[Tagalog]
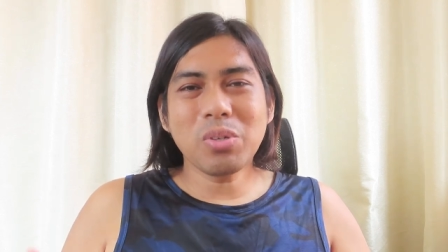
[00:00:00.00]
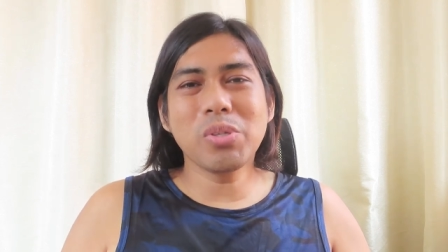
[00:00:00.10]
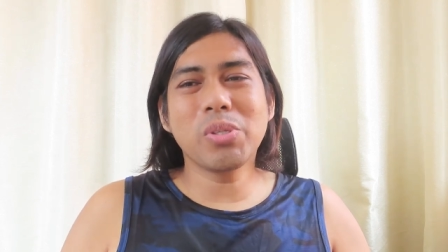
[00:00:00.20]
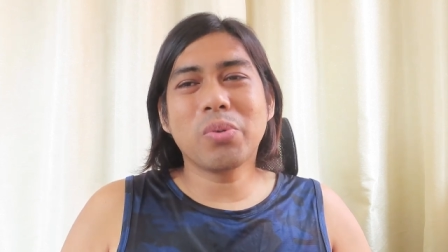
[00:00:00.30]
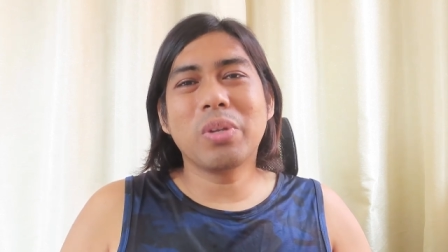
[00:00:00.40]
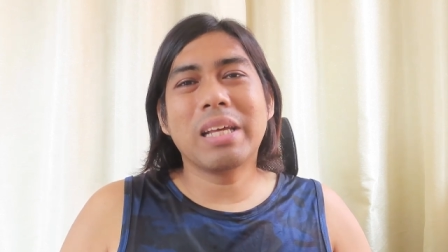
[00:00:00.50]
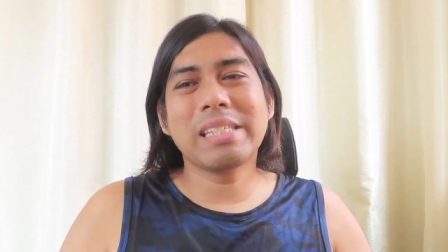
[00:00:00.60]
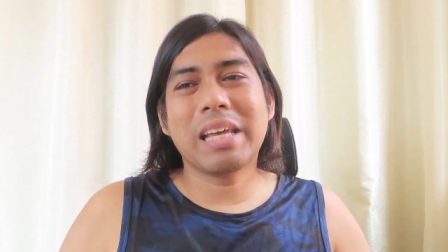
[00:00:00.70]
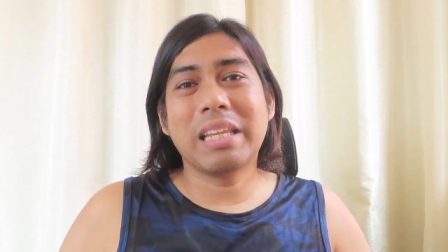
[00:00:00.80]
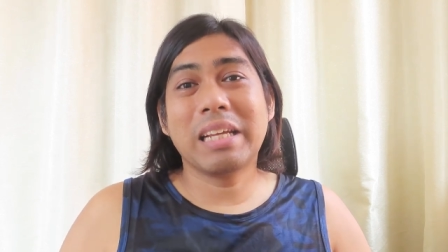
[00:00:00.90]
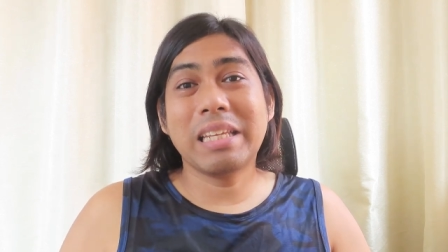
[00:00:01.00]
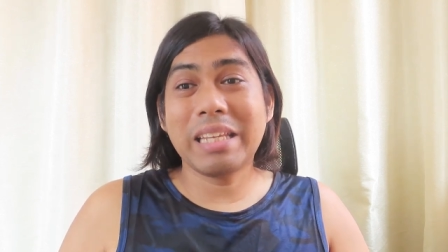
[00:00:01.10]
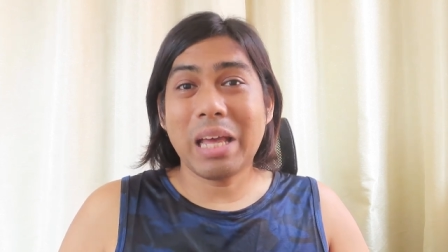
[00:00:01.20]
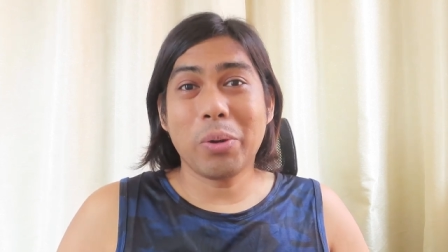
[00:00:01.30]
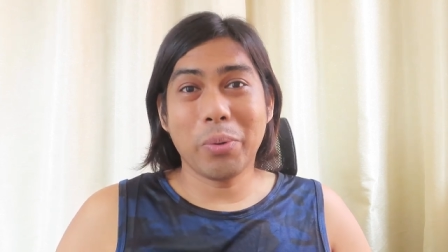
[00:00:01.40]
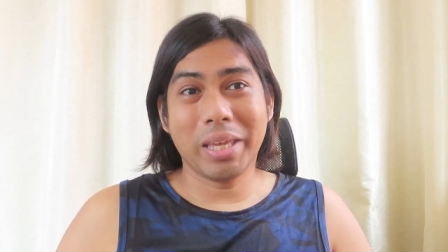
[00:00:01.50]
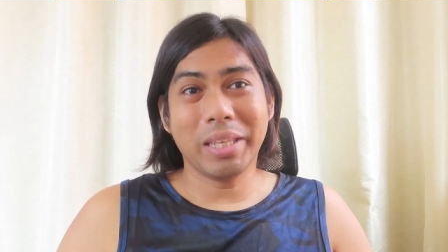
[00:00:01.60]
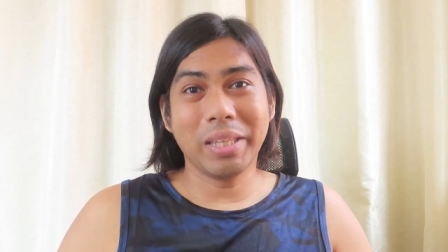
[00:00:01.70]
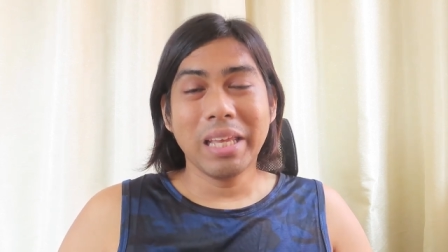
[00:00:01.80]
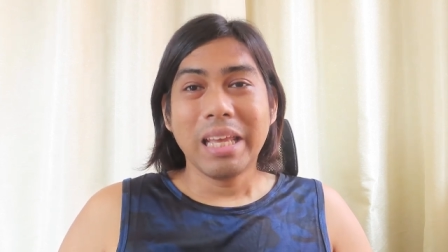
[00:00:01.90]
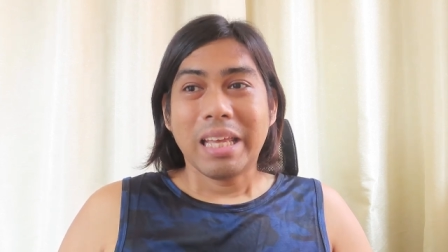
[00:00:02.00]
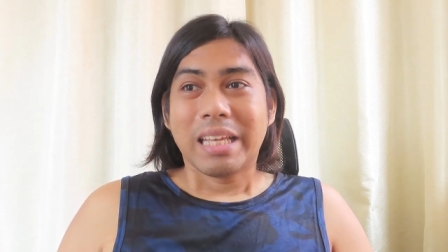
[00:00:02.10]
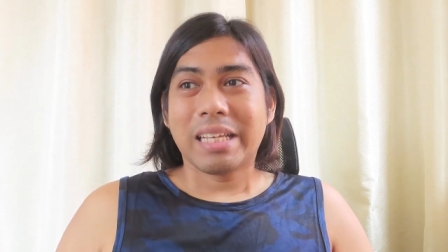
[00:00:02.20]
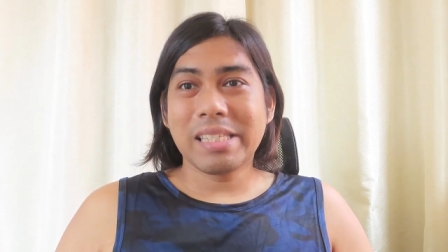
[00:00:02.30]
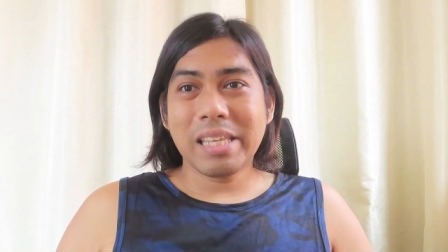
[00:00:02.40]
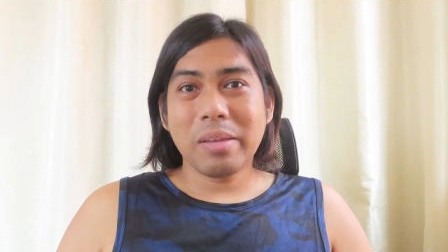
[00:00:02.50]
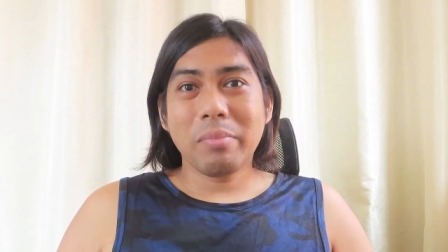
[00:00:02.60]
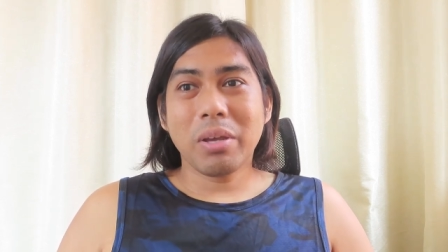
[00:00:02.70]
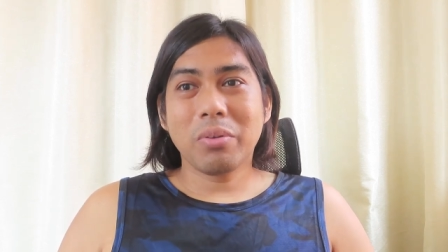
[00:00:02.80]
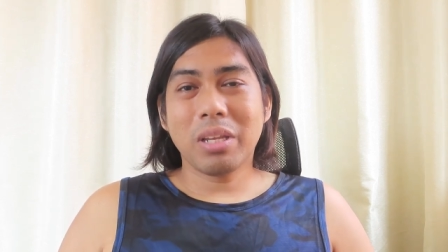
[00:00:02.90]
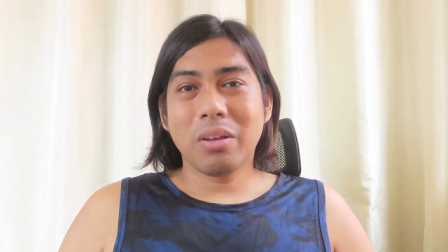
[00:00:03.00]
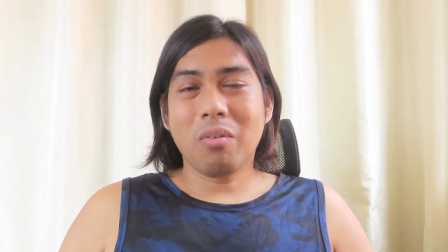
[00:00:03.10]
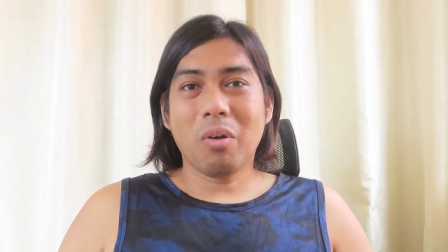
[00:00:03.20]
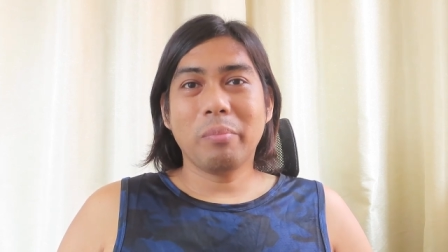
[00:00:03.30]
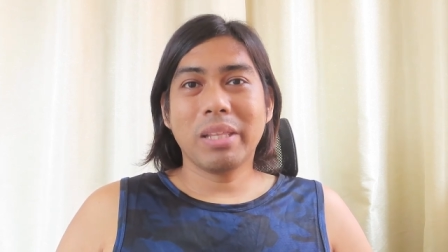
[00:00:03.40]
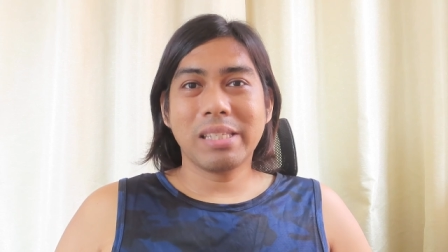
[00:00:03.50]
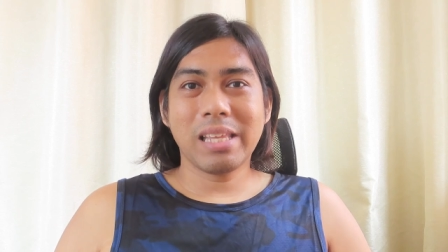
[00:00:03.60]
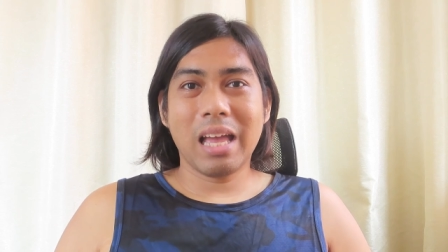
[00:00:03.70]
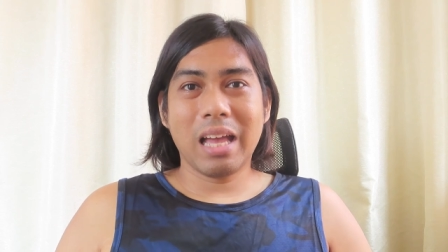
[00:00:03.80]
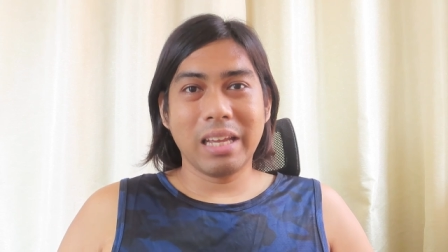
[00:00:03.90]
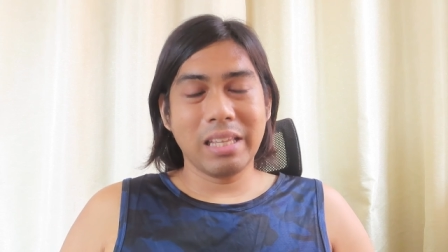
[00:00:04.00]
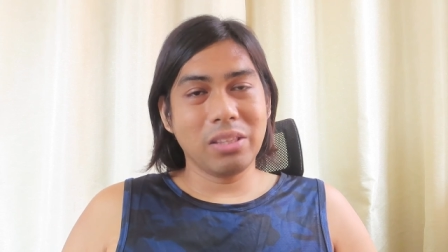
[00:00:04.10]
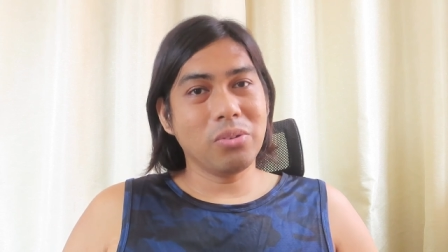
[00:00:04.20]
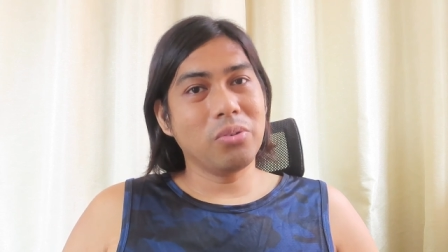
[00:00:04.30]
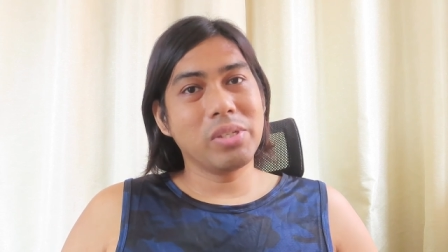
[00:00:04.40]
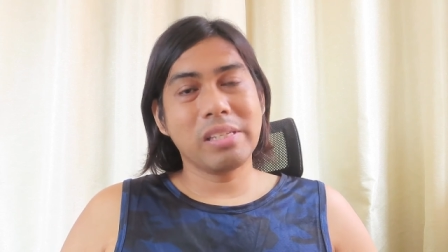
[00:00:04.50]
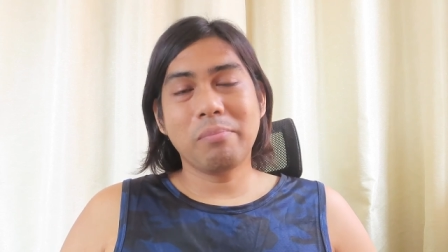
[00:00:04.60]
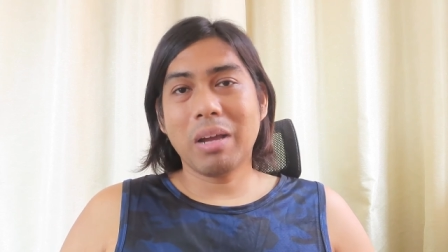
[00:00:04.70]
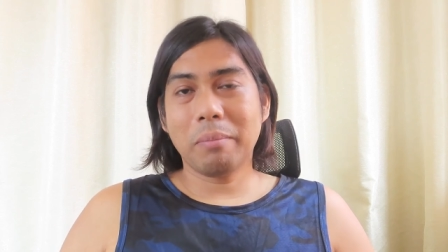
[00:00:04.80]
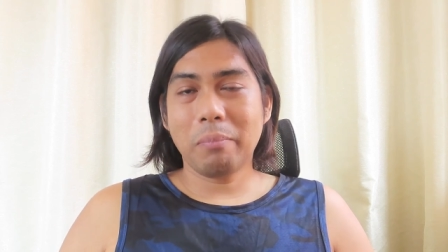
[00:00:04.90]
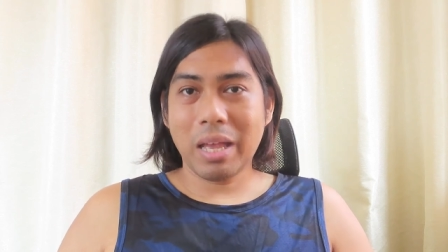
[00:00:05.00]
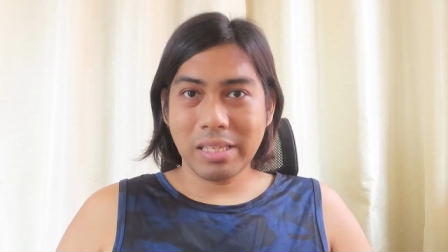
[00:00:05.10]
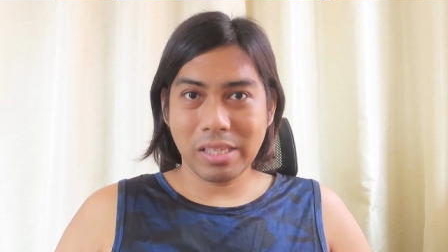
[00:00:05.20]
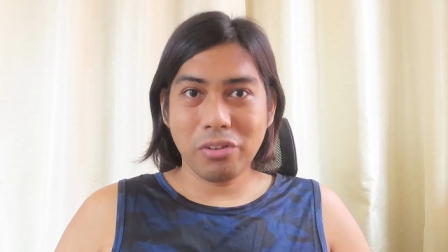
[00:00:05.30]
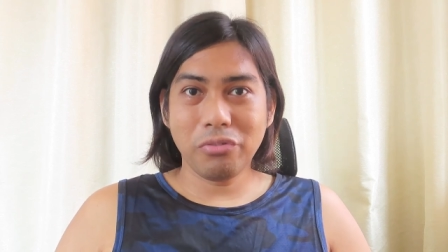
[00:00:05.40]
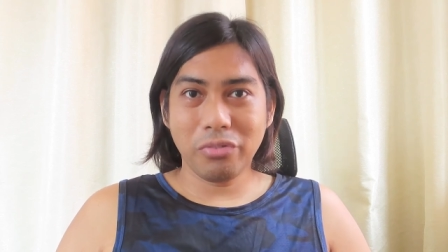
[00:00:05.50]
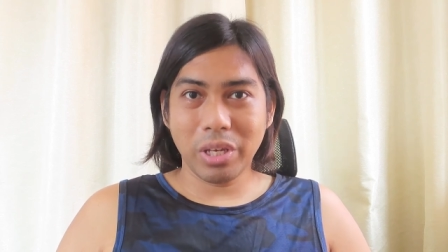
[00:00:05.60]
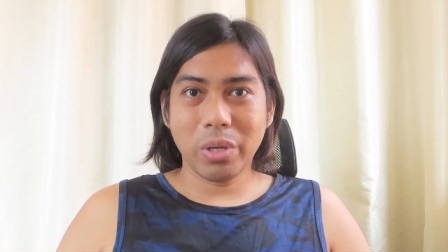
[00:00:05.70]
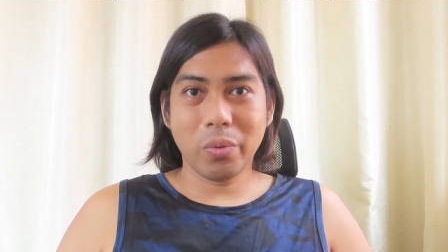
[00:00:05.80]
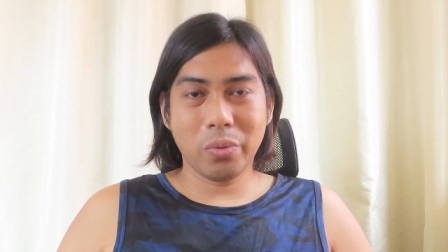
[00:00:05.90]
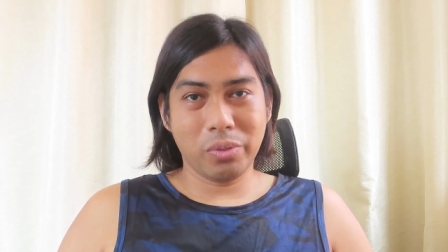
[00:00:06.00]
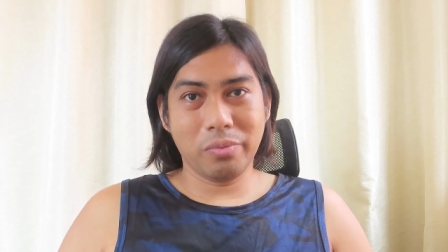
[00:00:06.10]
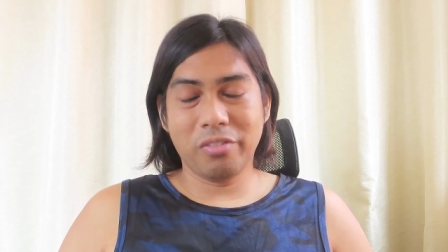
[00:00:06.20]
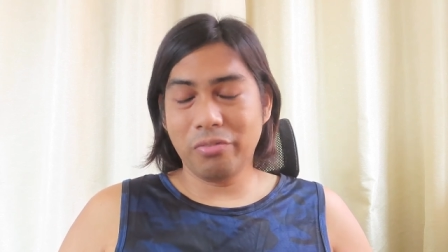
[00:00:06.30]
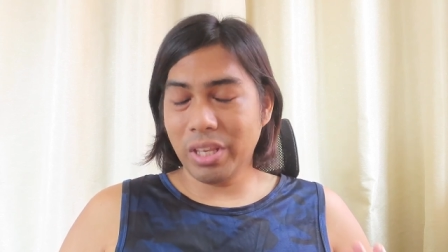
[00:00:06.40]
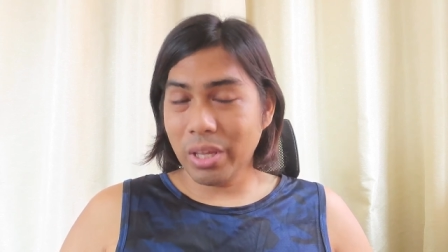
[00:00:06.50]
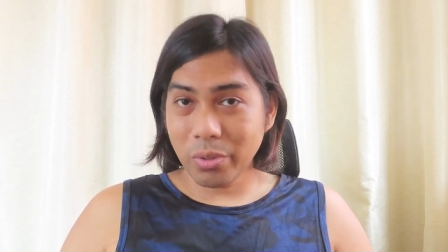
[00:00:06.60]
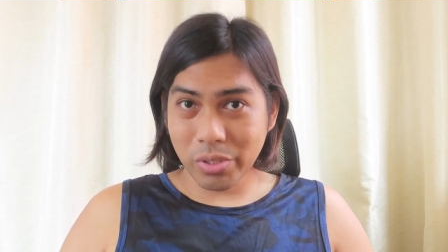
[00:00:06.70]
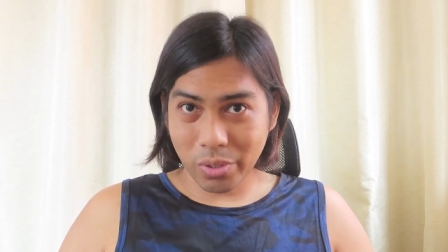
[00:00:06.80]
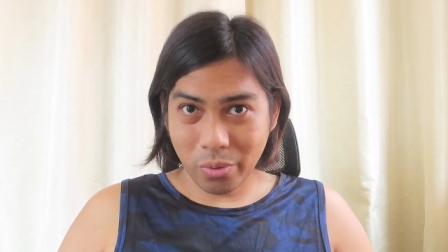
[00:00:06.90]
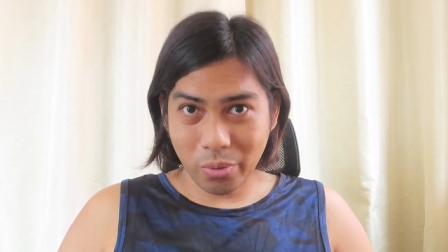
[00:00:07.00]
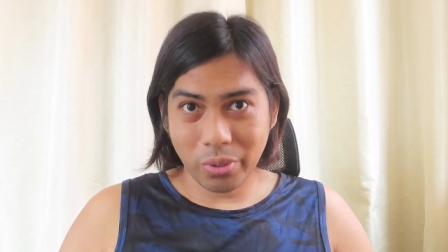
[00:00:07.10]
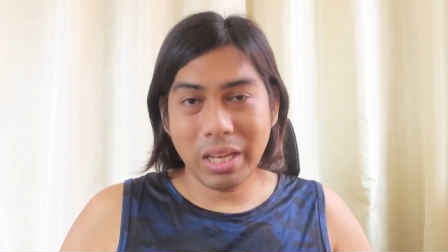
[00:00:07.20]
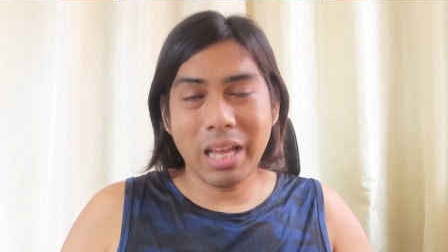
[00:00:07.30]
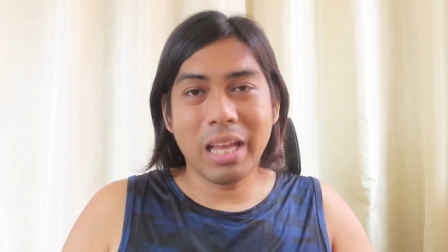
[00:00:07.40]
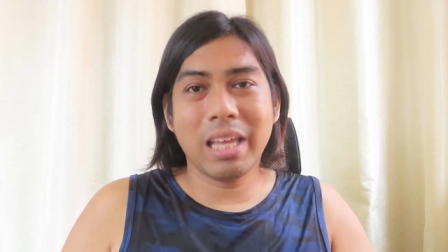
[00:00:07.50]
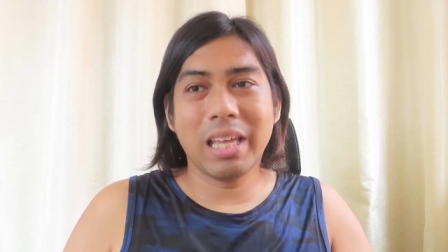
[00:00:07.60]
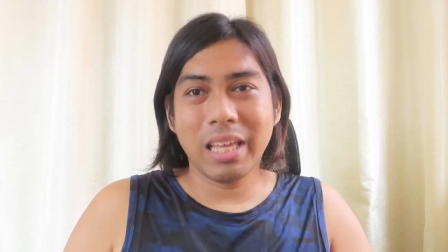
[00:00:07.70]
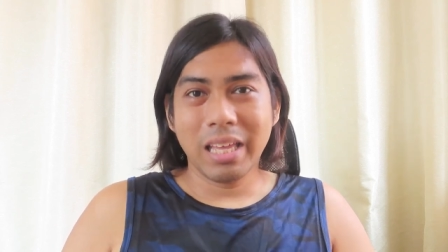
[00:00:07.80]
gusto ko lang sanang linawin kasi meron nag-comment sa akin doon sa mga past video videos ko na